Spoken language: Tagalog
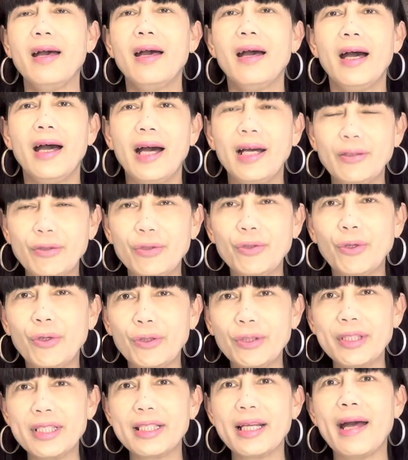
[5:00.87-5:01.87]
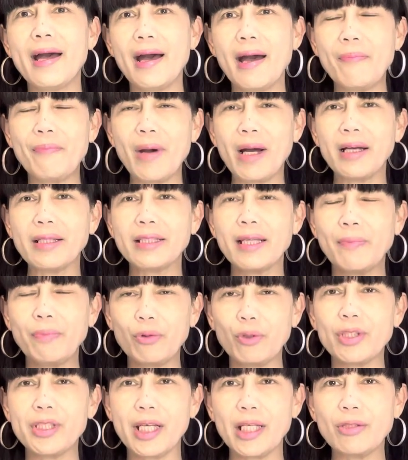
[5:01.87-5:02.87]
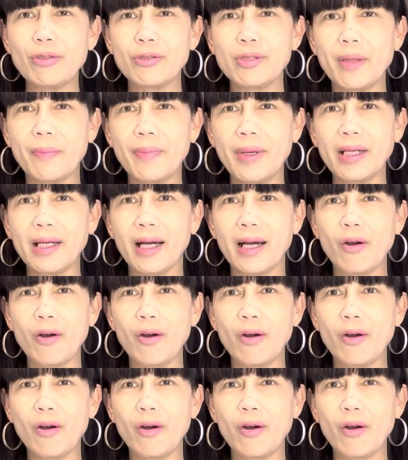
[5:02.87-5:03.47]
ano doon sa sa proseso sa pag ah,